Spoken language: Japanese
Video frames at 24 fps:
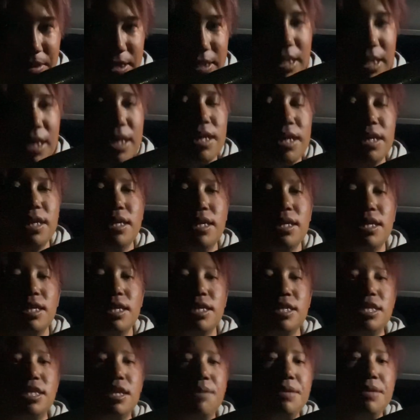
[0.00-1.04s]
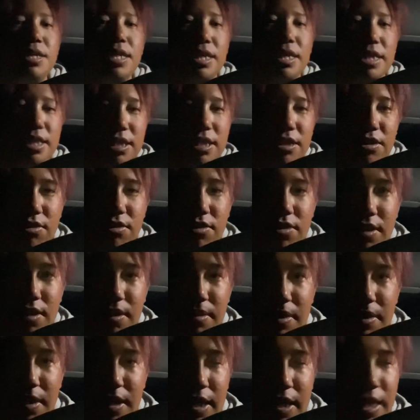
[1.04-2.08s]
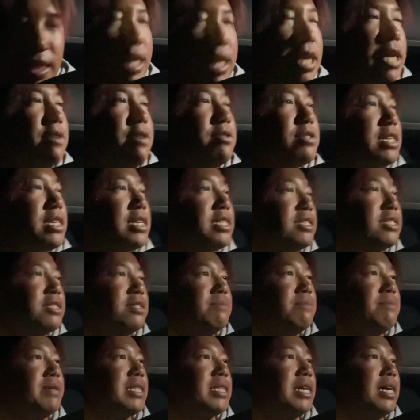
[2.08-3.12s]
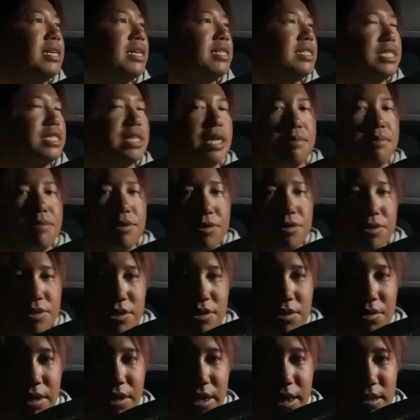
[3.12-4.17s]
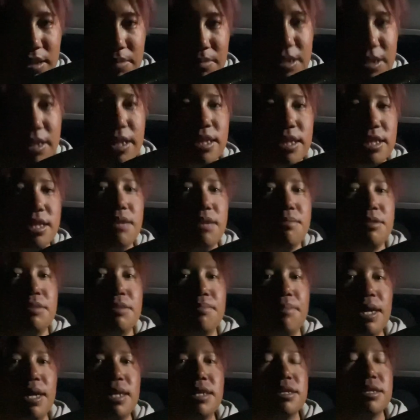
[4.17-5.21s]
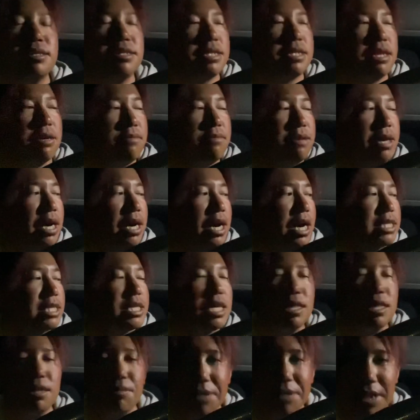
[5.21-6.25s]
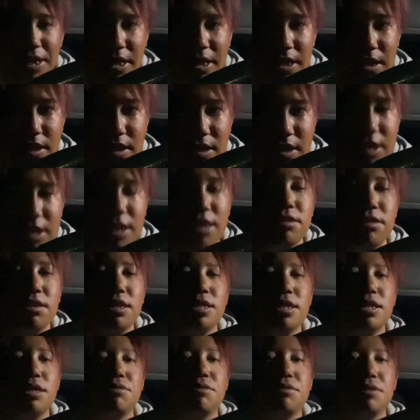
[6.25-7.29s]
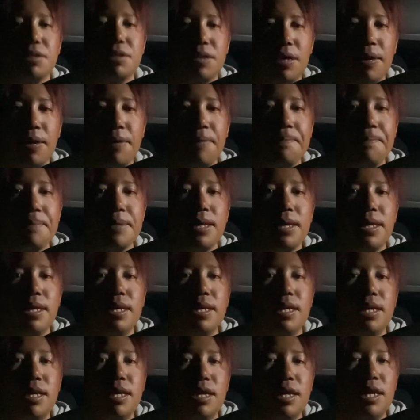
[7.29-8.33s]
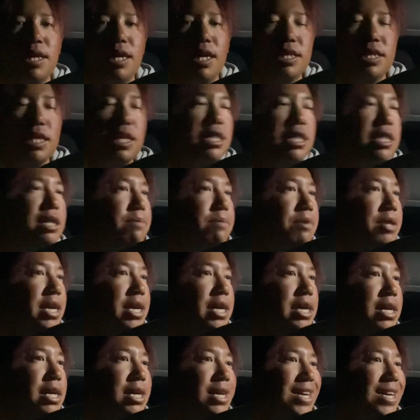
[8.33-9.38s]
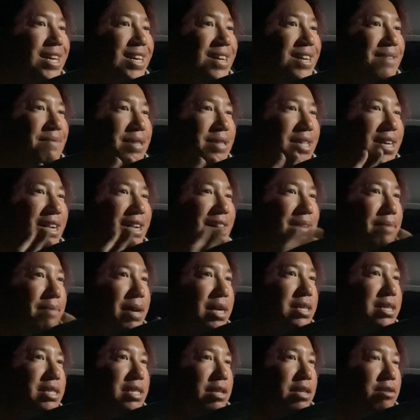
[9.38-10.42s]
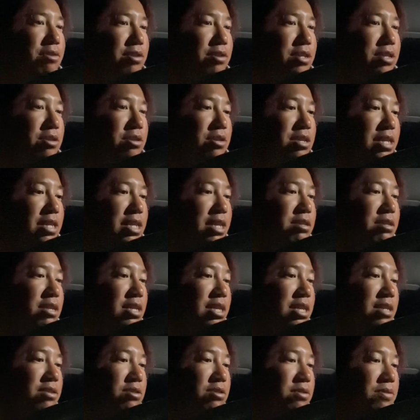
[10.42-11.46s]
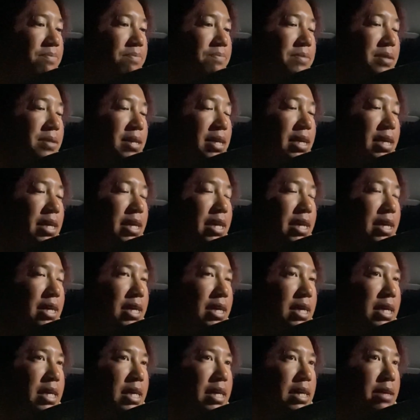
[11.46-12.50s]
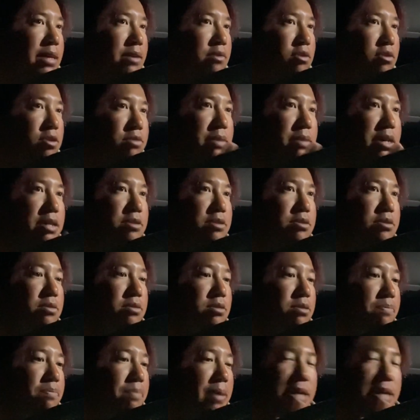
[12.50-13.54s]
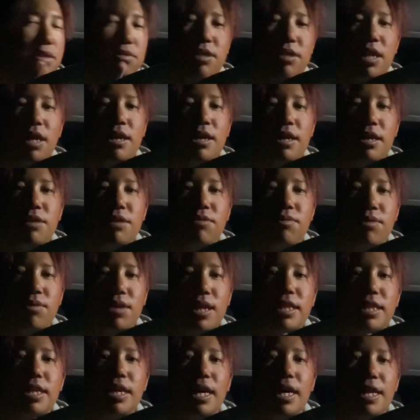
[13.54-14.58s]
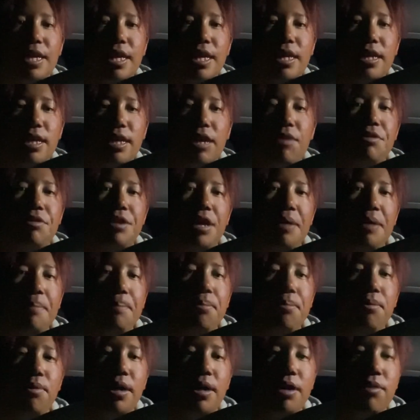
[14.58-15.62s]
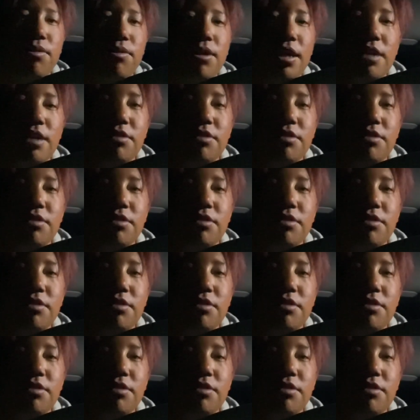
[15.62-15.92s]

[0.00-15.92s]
した。ちなみになんですけど、えー、タライロンさん、また次回もよろしくお願いします。えー、ちなみにマックさんは、あさってもね、来てくださるんで、えー、あさってもね、えー、またマックさんと一緒に来てくださる、えー、60パートナー、の方がね、結構ね、遠方から来られ